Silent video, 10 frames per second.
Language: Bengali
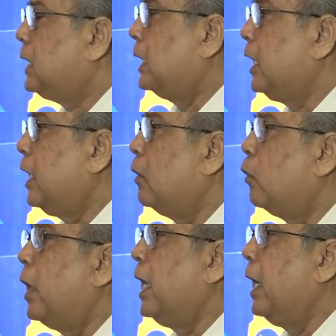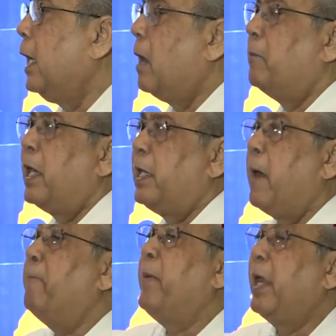তাদের ওখানে আমরা
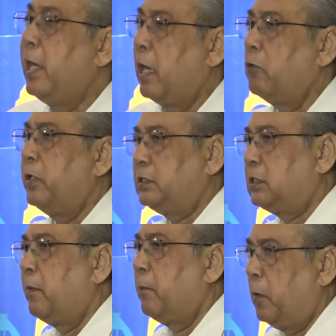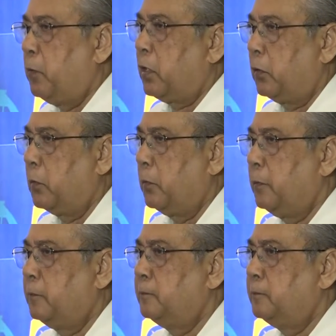ডাম্পিং গ্রাউন্ড হিসেবে ব্যবহার করি